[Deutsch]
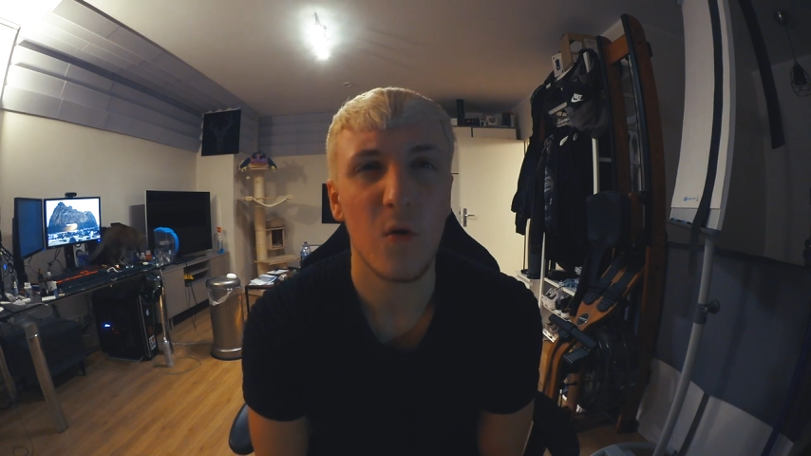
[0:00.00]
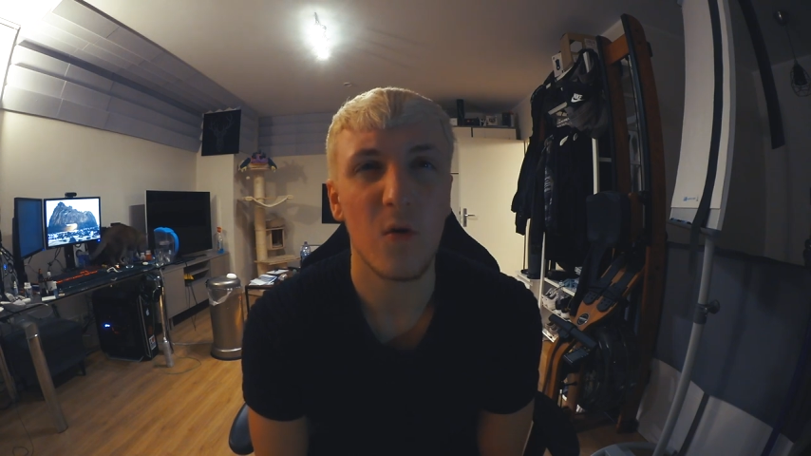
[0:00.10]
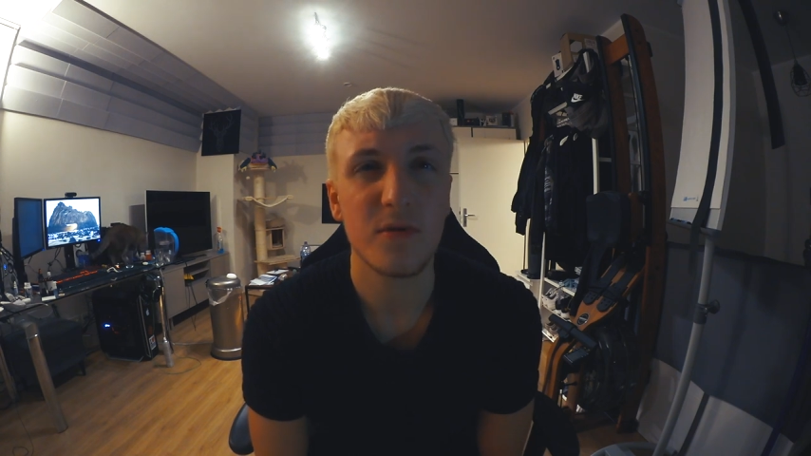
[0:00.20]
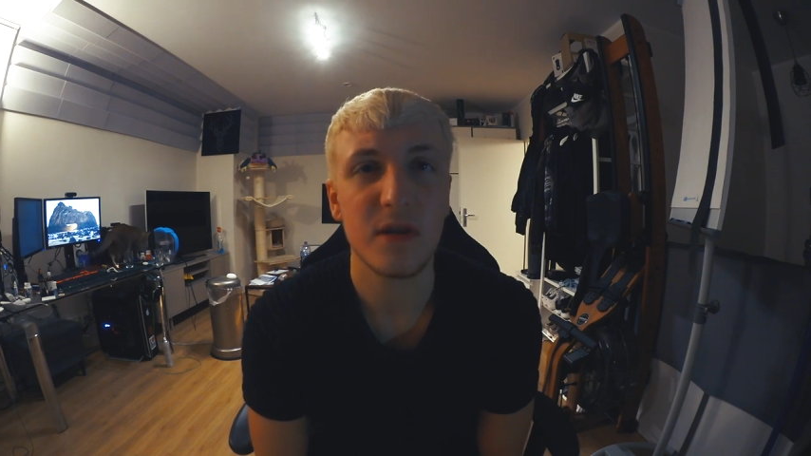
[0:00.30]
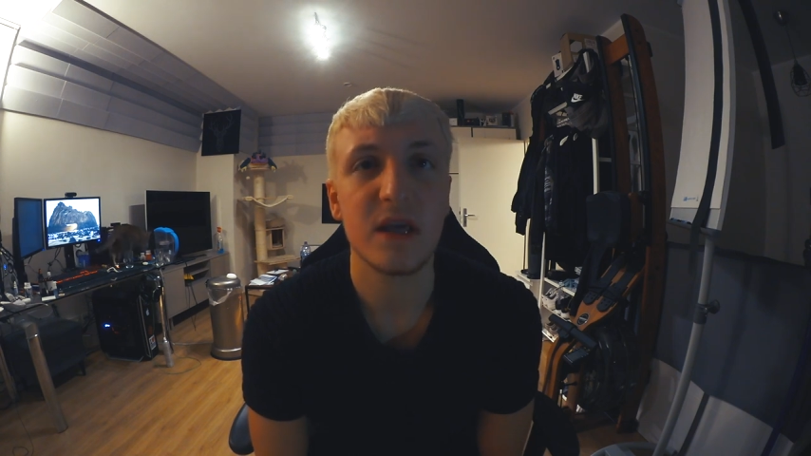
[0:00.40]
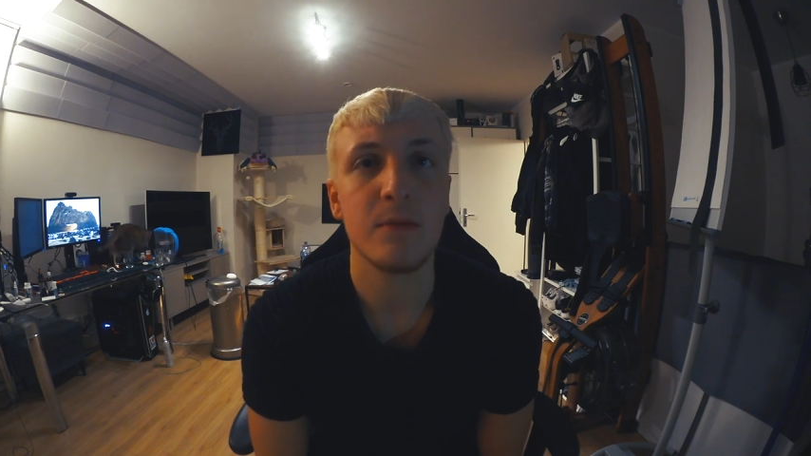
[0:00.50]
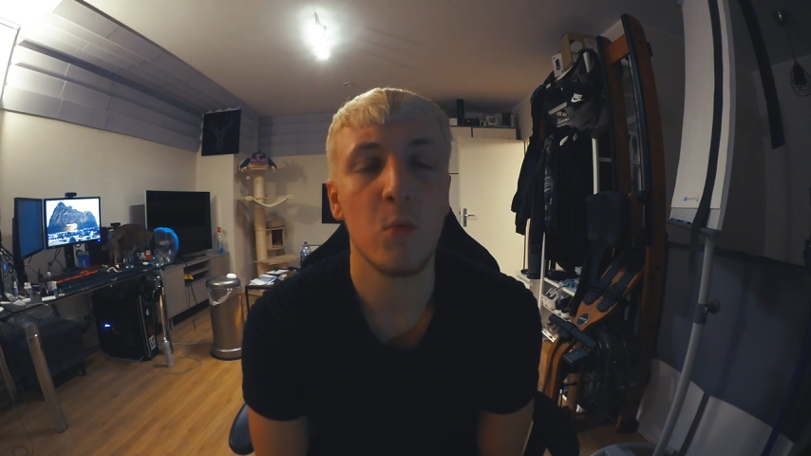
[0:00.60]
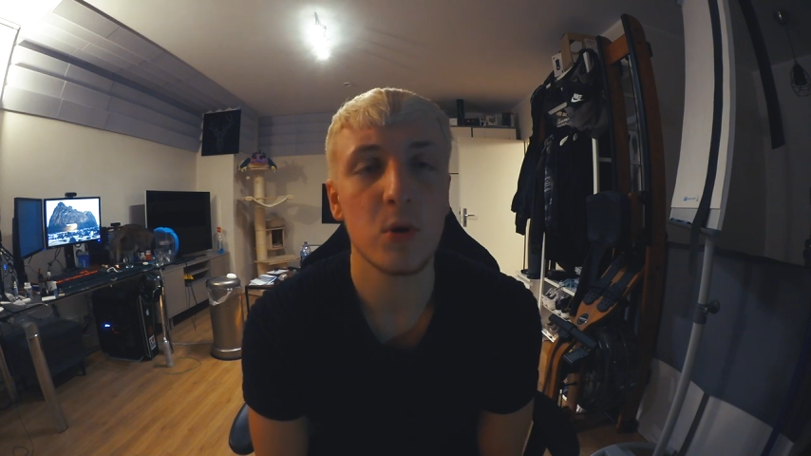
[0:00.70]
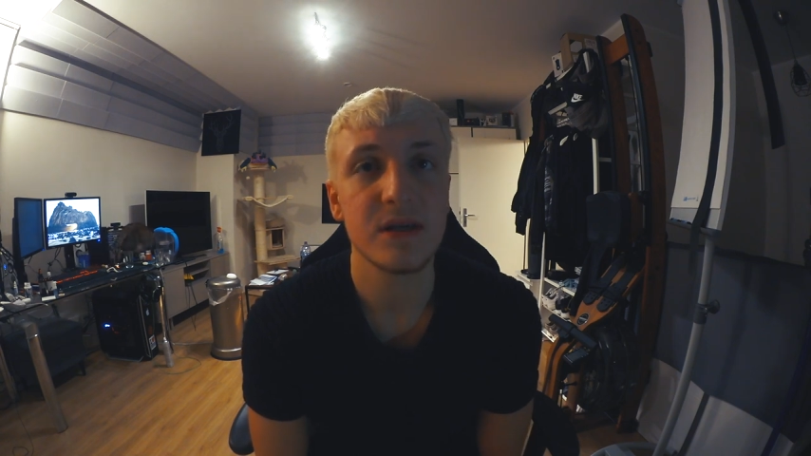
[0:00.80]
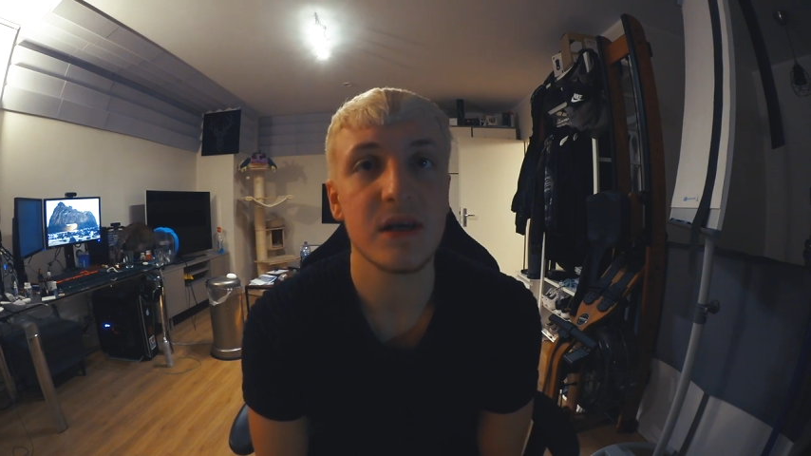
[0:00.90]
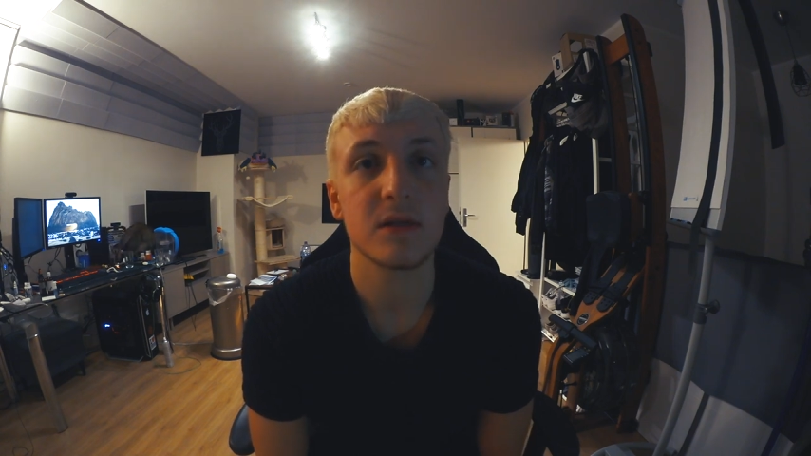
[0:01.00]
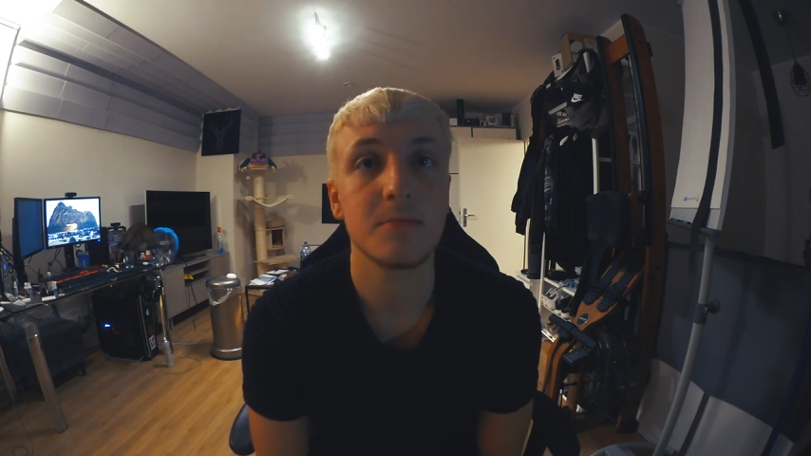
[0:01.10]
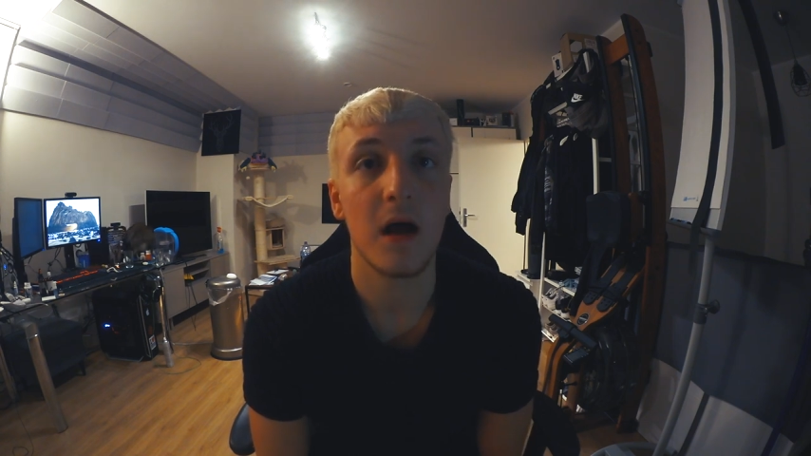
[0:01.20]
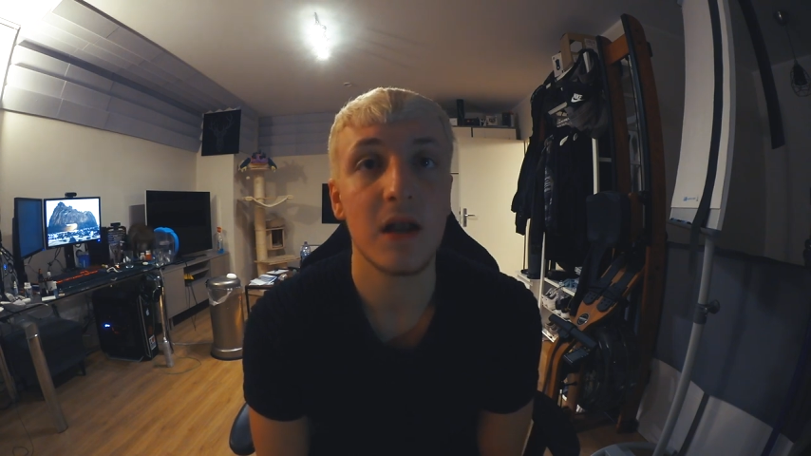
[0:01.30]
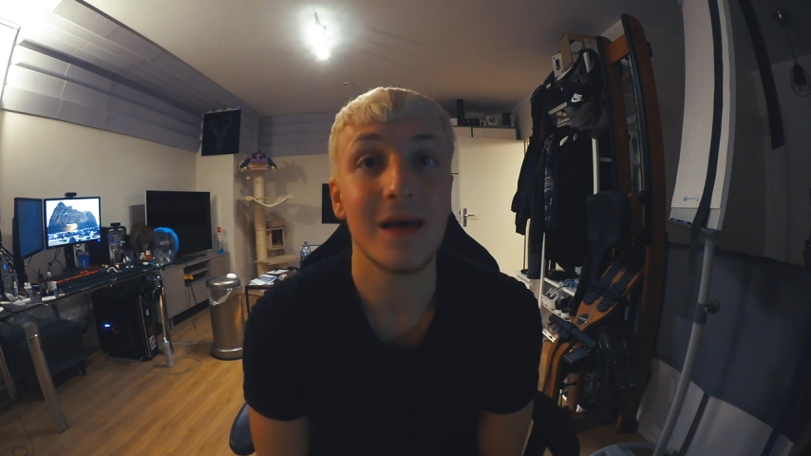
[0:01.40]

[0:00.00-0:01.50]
Und ich muss jetzt mal